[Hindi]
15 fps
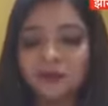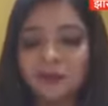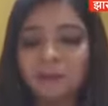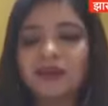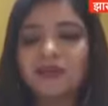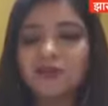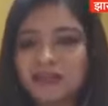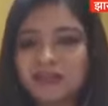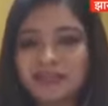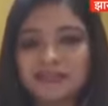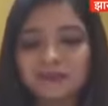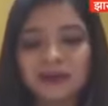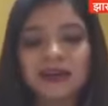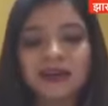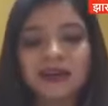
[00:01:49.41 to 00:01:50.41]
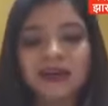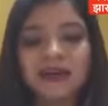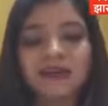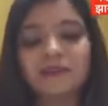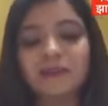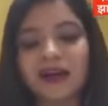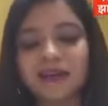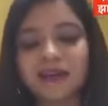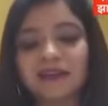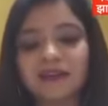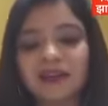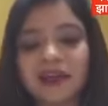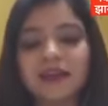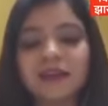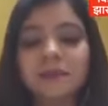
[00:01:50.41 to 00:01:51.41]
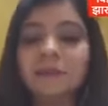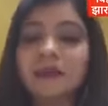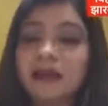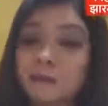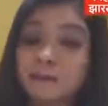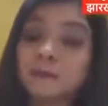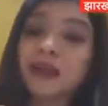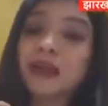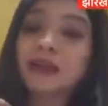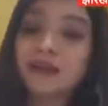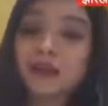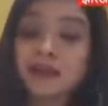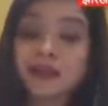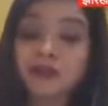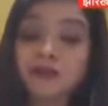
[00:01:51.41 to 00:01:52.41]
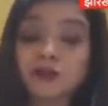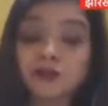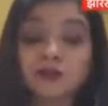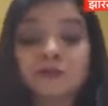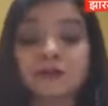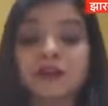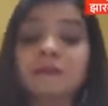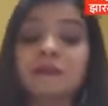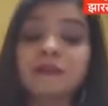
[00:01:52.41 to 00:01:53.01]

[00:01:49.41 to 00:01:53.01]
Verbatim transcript: विपक्ष इस बार हालांकि मांग कर रहा है कि परंपरा ये है और उस